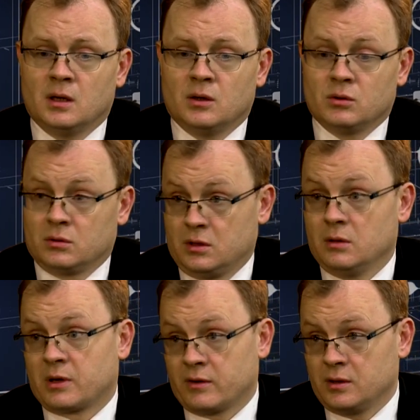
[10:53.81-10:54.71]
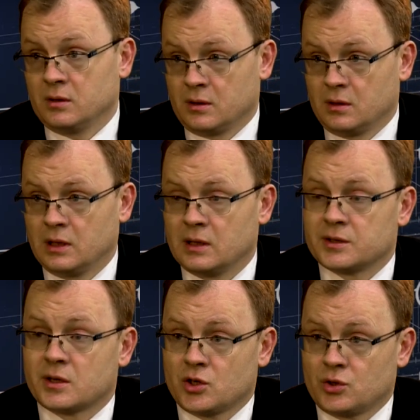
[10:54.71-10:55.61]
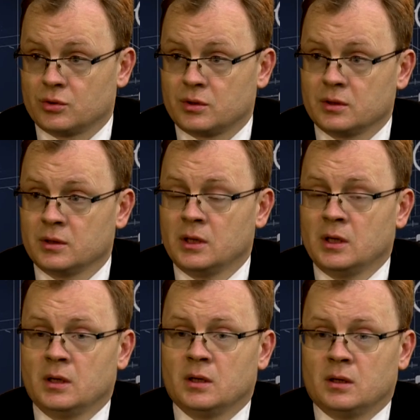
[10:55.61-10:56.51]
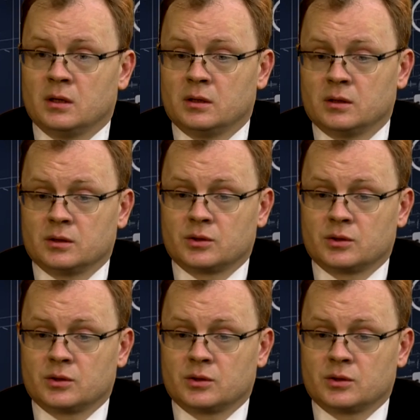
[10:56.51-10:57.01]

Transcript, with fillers: он проводил для нас расчеты, угу.